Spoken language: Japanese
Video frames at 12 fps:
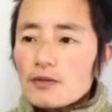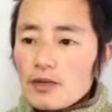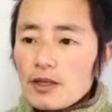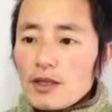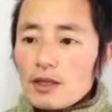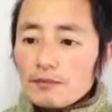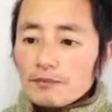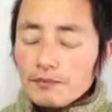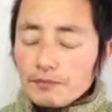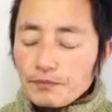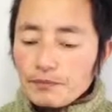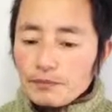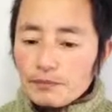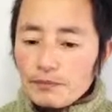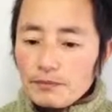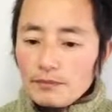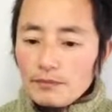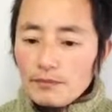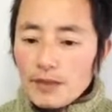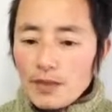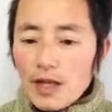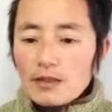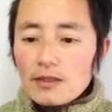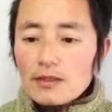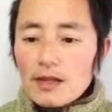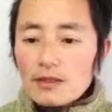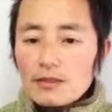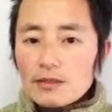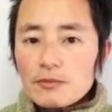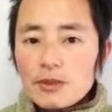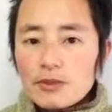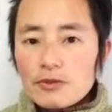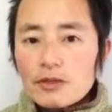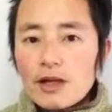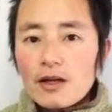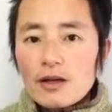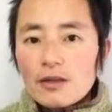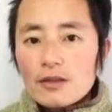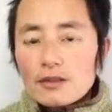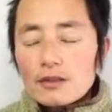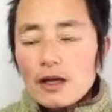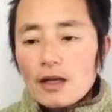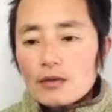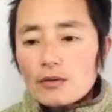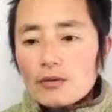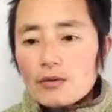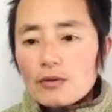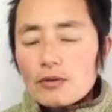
それで、まあ、なんでじゃあ自分がそんなあのー